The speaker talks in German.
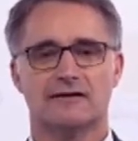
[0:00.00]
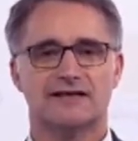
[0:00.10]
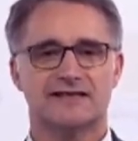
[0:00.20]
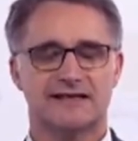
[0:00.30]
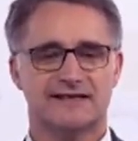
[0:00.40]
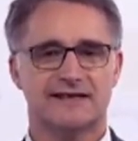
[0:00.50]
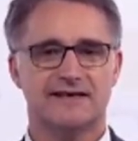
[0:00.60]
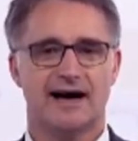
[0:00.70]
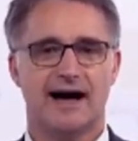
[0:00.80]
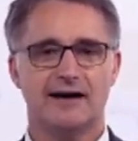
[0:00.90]
Was setze
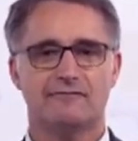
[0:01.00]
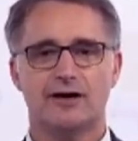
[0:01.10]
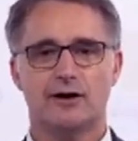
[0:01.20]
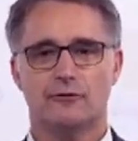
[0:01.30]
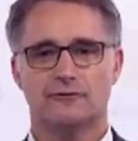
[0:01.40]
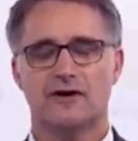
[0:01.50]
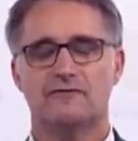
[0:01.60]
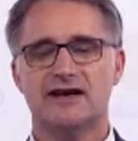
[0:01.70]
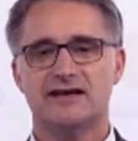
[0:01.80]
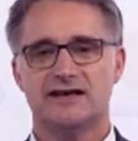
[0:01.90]
ich ein? Wie oft
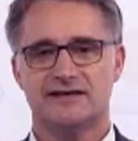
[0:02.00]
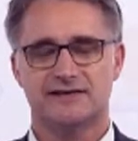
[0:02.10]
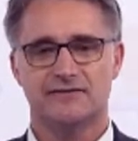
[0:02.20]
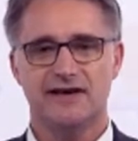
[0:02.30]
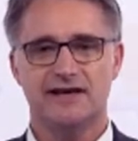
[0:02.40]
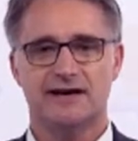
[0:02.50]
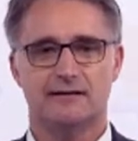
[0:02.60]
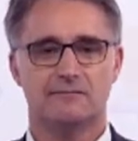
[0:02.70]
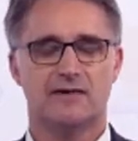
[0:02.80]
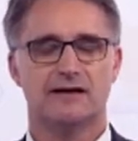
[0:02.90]
verwende ich es
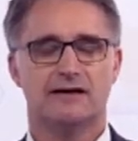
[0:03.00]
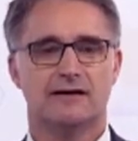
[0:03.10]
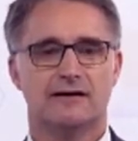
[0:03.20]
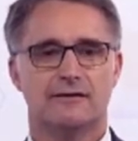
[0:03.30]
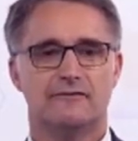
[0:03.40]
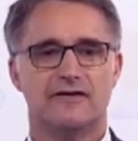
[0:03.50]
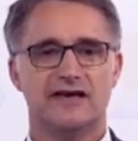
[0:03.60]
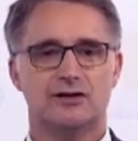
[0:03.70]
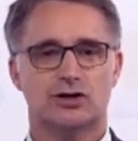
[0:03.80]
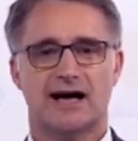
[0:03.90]
wieder?
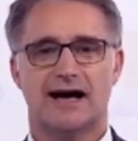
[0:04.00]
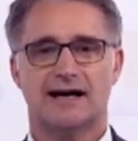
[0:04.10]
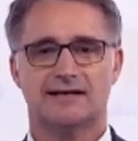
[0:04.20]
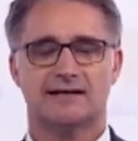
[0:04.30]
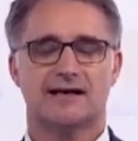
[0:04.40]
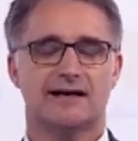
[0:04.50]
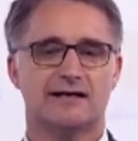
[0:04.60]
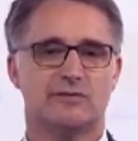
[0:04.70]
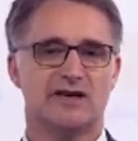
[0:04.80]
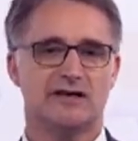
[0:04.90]
Wie stark kann
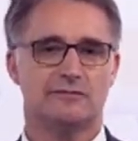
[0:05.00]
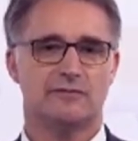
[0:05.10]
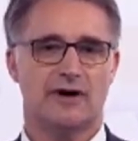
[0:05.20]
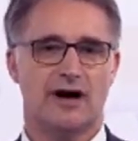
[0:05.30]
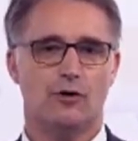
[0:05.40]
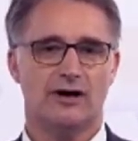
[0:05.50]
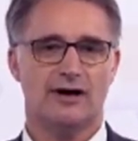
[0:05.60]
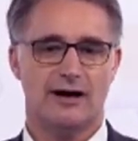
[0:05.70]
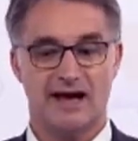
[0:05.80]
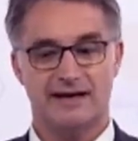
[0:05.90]
ich mich auch
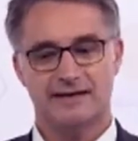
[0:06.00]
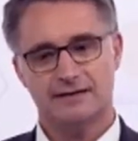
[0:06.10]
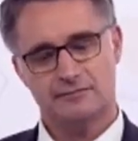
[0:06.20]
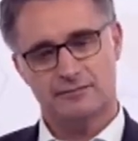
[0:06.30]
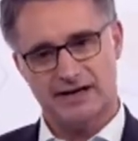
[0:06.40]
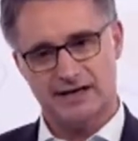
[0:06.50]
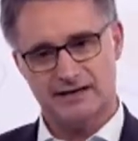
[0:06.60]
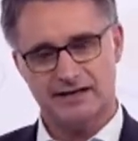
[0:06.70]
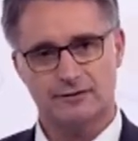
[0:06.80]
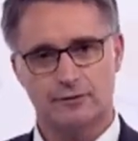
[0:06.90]
am Ende bei den
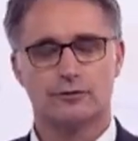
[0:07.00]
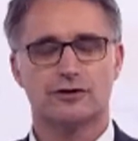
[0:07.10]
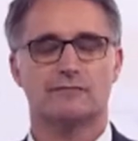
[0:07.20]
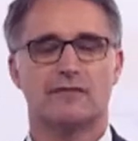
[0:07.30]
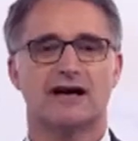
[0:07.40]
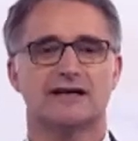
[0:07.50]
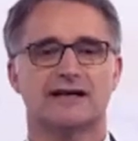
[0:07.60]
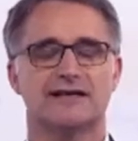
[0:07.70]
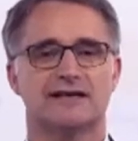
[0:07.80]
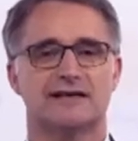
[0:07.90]
technologischen
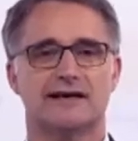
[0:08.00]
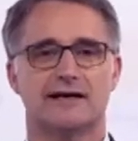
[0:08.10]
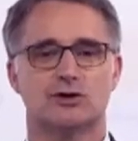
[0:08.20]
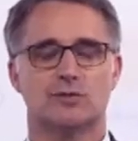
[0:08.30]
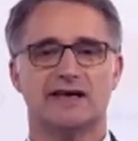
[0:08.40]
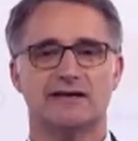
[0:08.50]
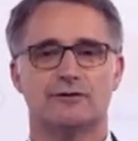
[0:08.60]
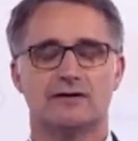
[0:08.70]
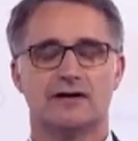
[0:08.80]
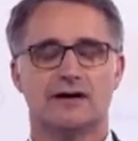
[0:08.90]
Megatrends in der
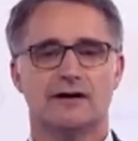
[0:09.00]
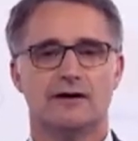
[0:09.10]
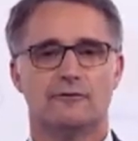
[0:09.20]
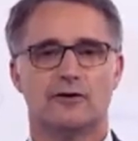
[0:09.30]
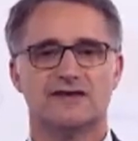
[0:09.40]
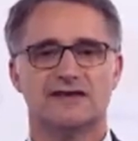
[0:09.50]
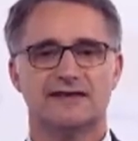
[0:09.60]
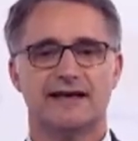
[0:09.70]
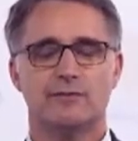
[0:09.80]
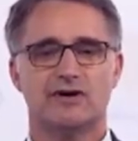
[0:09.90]
Entsprechung von
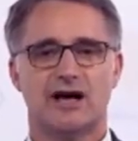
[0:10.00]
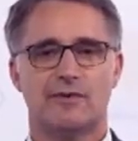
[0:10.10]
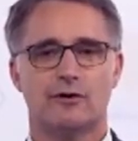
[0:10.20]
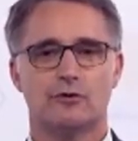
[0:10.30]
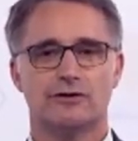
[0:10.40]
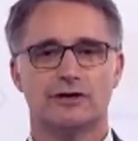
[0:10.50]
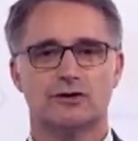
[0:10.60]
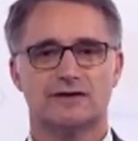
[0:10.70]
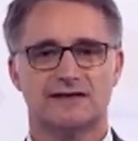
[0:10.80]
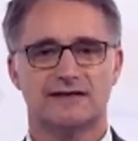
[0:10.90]
Systemen dabei
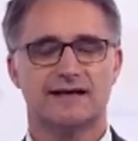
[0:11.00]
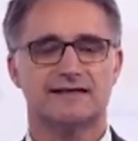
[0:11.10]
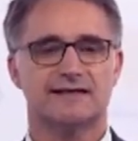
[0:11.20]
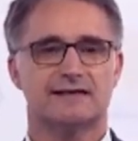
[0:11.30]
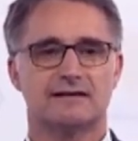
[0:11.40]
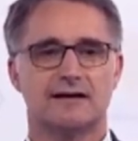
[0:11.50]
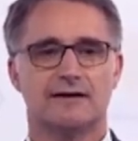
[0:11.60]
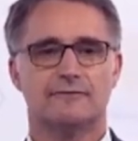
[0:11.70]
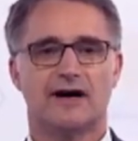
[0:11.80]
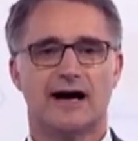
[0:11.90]
unterstützen lassen,
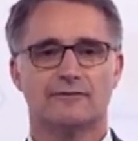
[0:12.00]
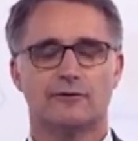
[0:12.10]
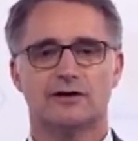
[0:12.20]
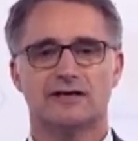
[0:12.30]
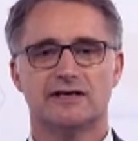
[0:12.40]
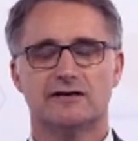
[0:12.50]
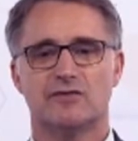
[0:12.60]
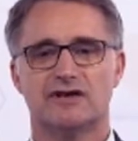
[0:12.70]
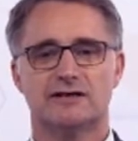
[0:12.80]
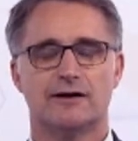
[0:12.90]
verantwortlich
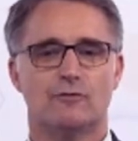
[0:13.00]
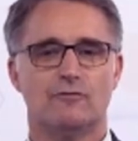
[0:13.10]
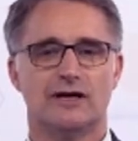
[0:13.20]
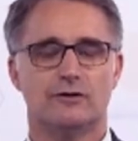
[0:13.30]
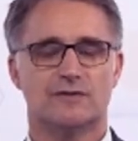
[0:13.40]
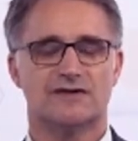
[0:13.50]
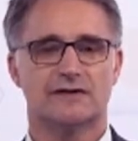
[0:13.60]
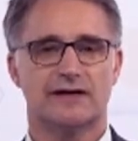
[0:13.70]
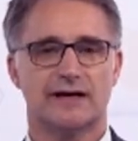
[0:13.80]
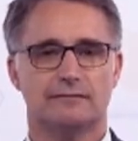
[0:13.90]
mit der Umwelt
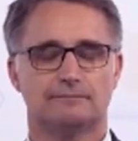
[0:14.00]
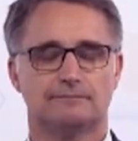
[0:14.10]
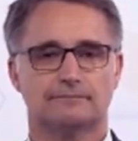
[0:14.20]
umzugehen?